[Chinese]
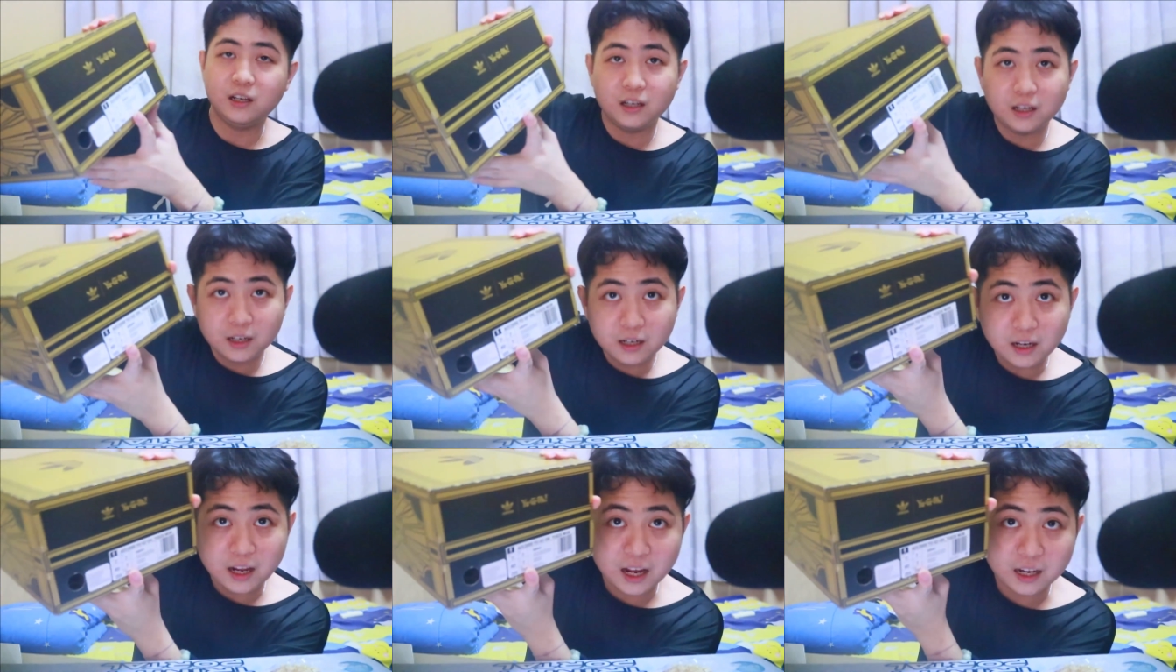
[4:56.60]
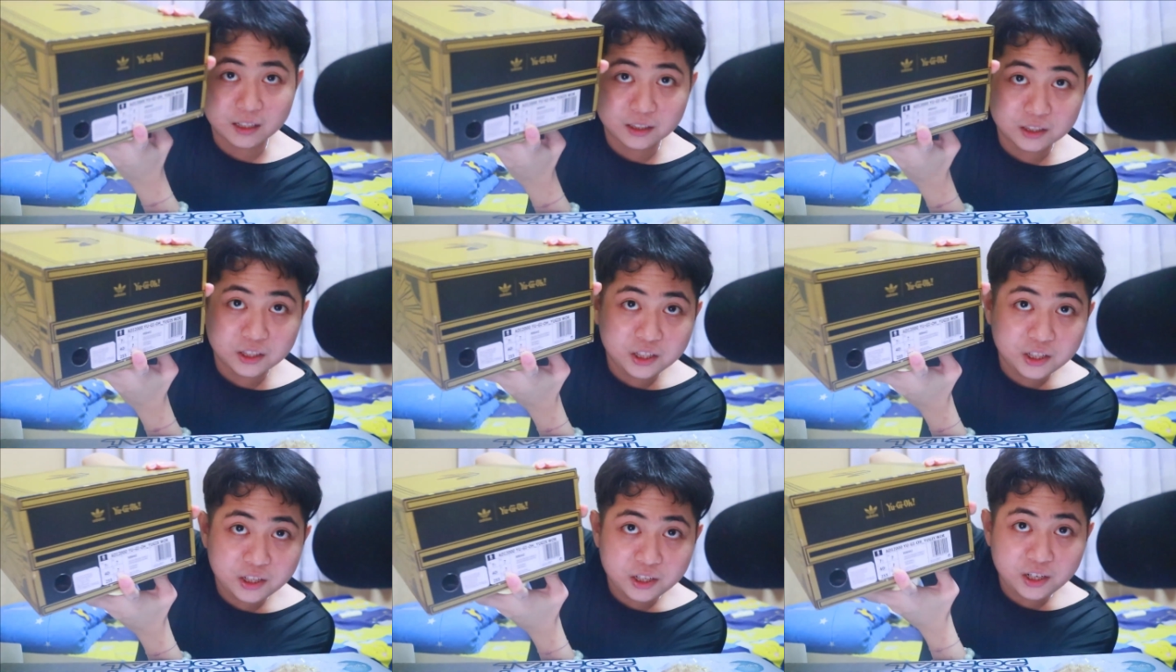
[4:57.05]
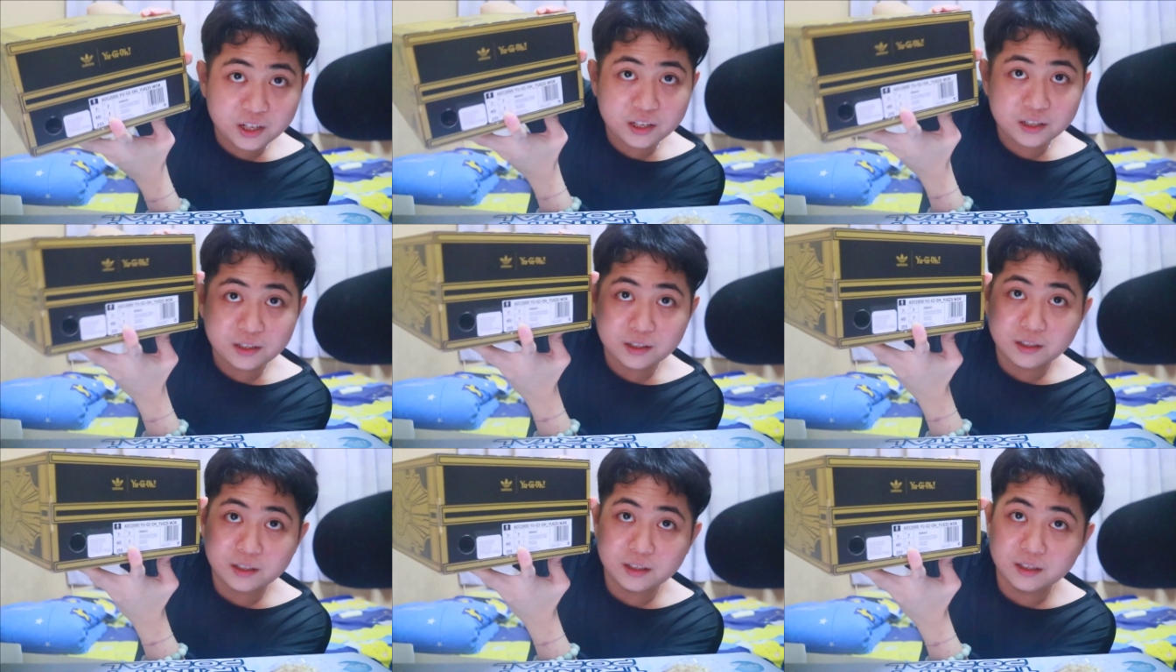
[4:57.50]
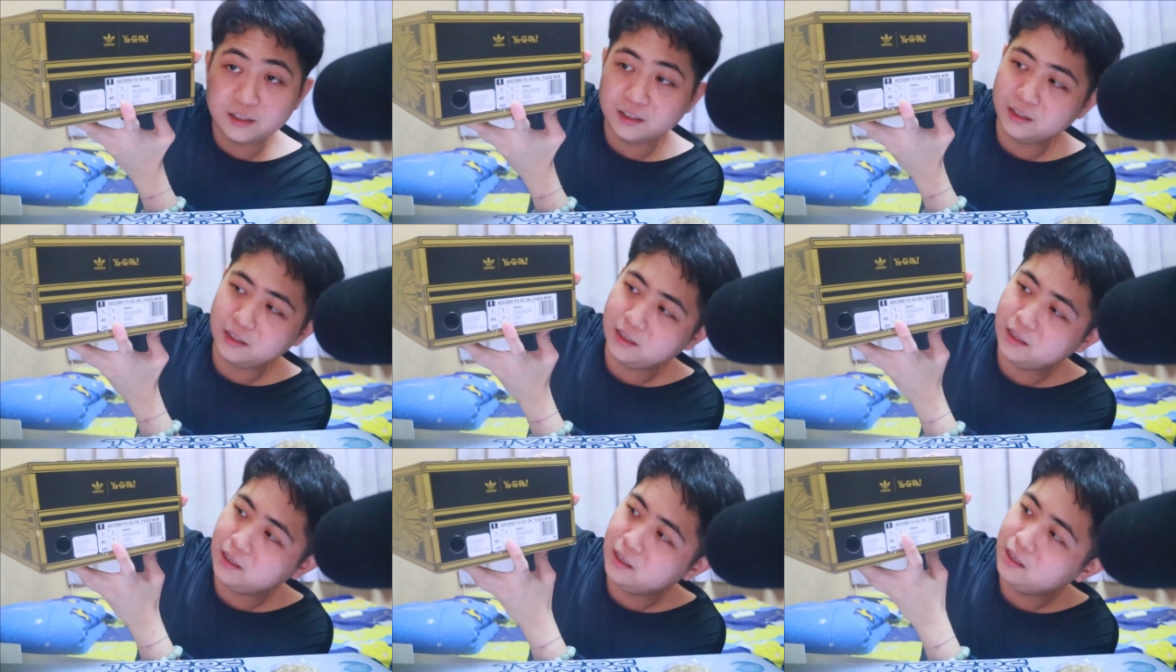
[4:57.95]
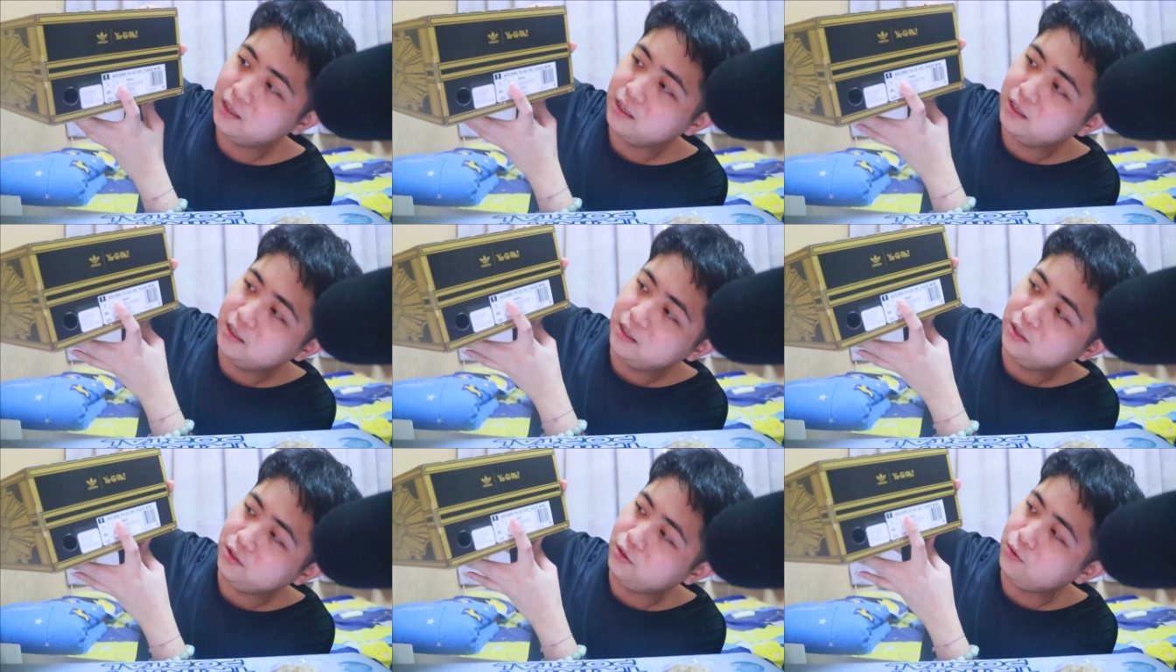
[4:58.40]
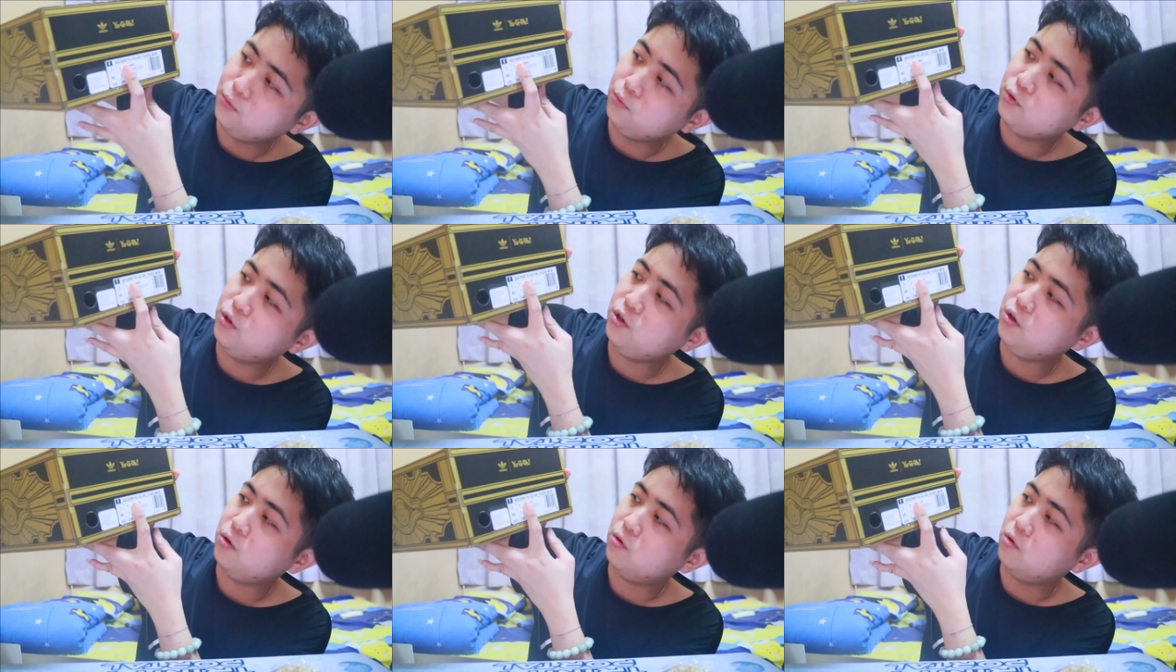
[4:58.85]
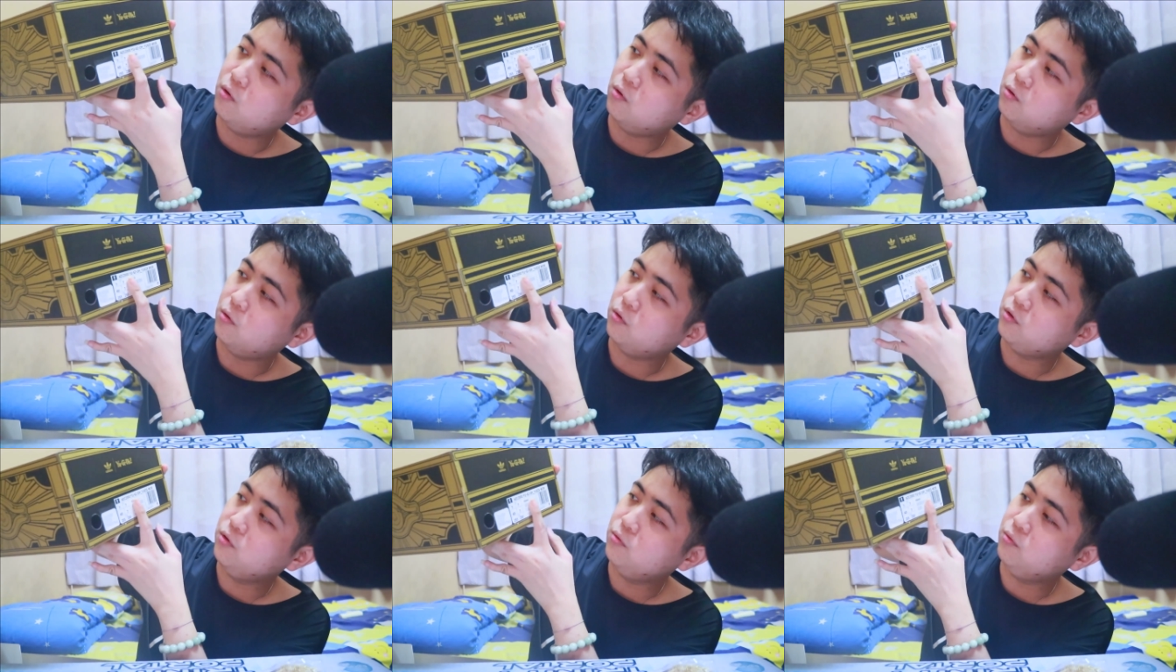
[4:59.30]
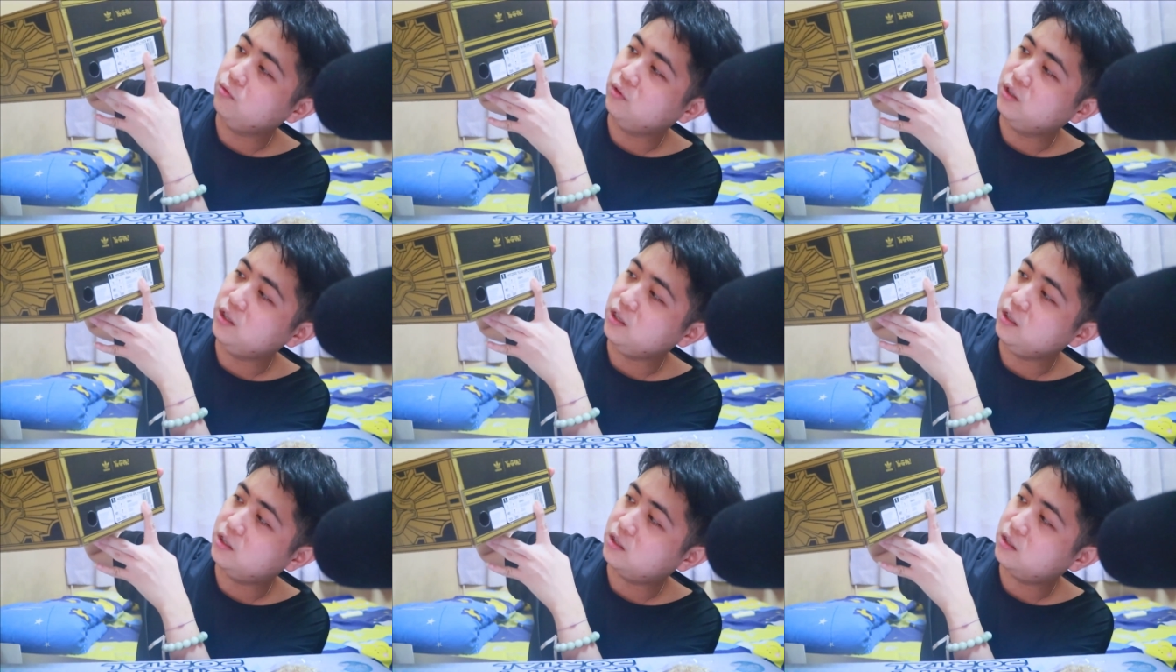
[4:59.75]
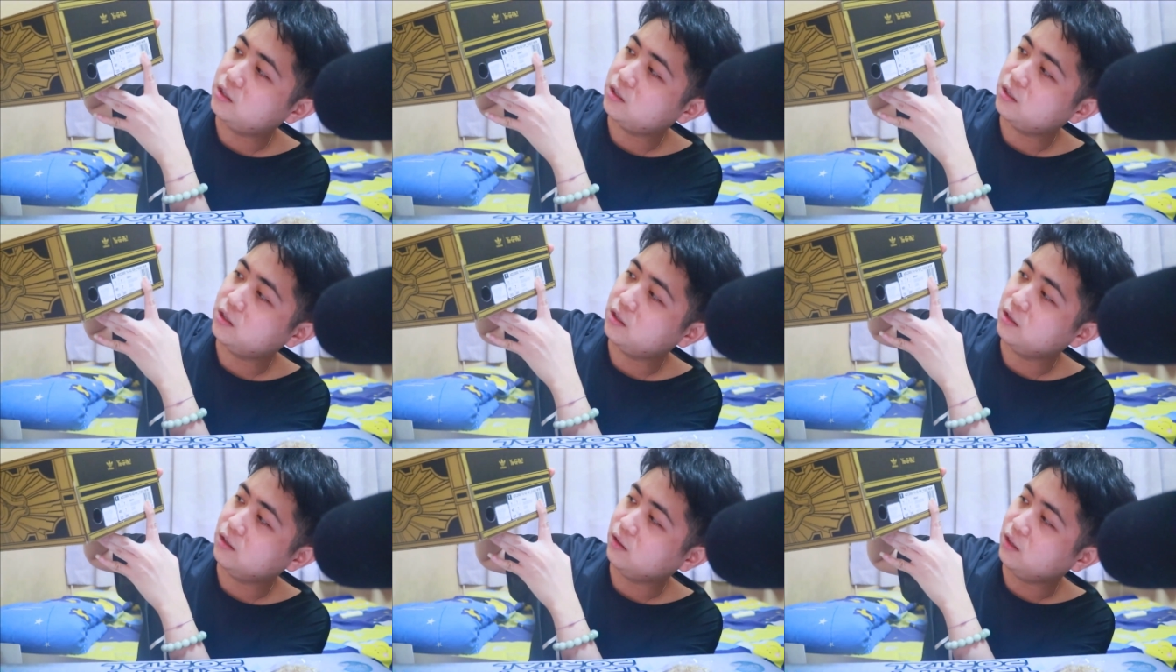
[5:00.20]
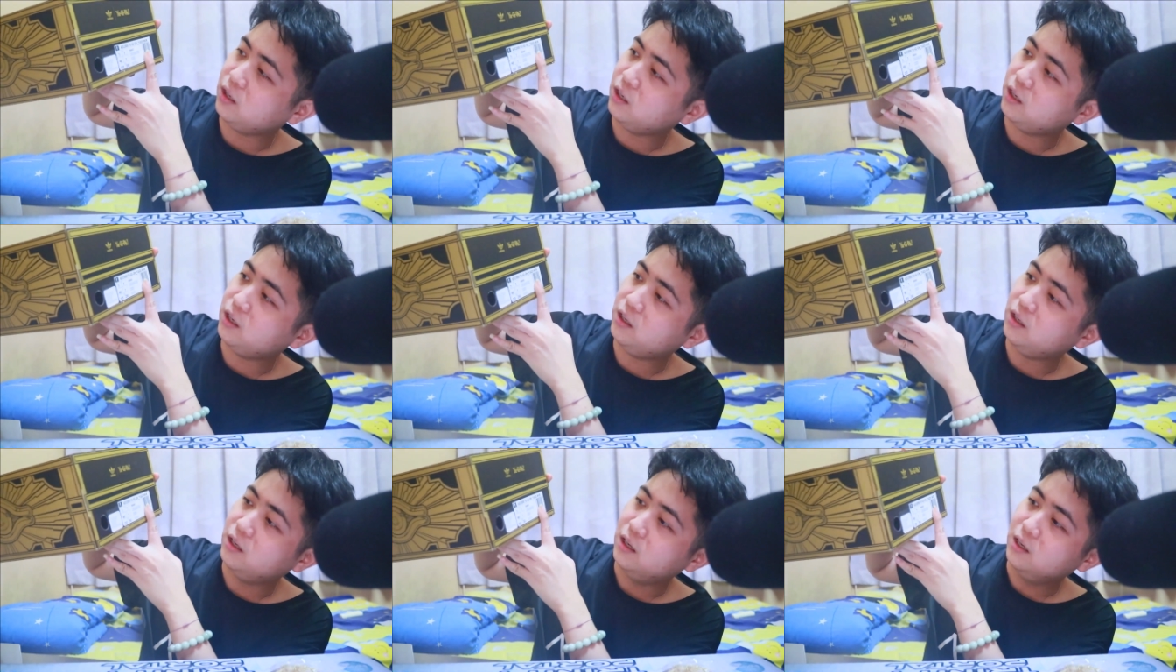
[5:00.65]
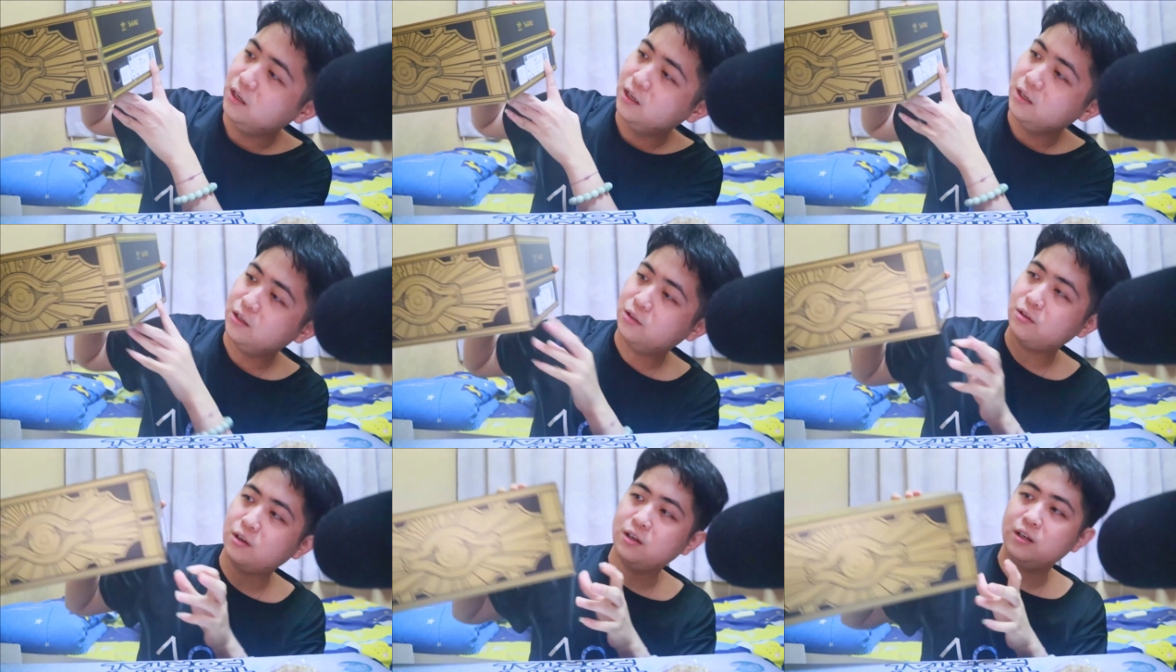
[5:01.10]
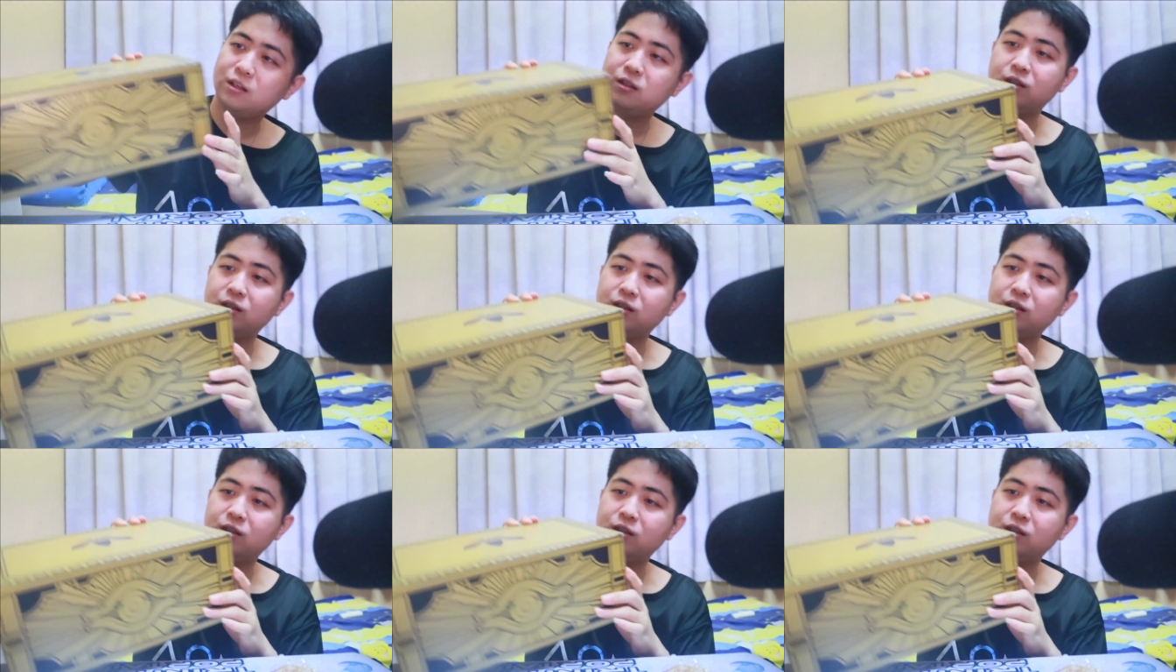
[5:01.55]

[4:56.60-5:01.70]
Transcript: 2000 UGO UGS，OK，i 所以呢，